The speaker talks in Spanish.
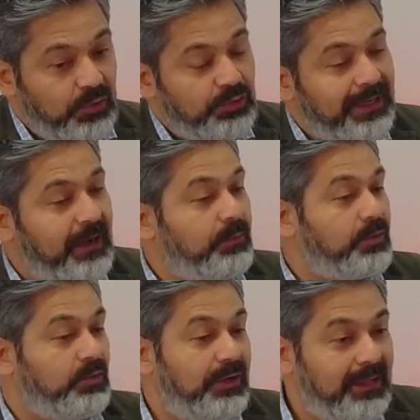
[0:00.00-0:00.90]
no tenga
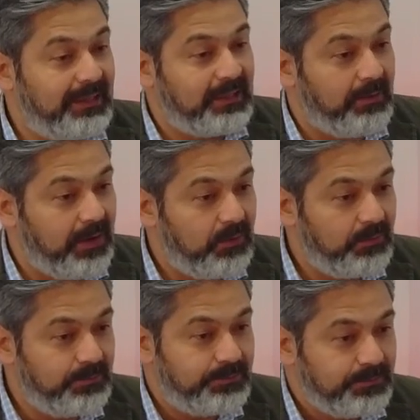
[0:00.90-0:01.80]
oportunidades de trabajo.
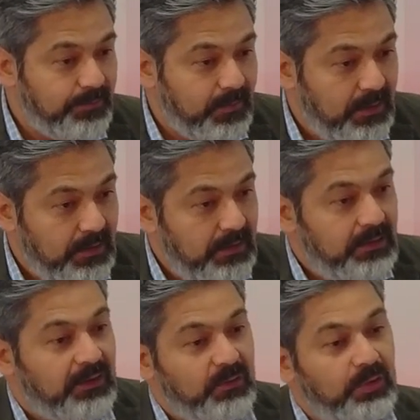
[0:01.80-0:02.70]

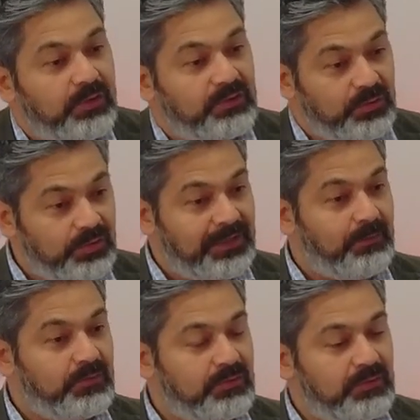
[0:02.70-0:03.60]
Y eso es lo que nosotros
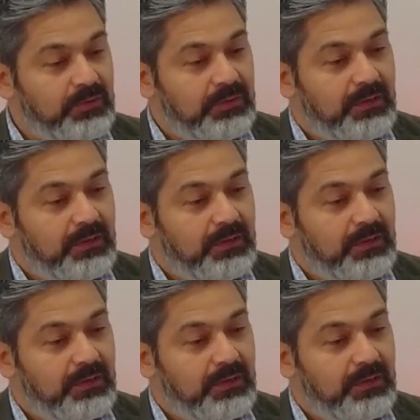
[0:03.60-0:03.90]
estamos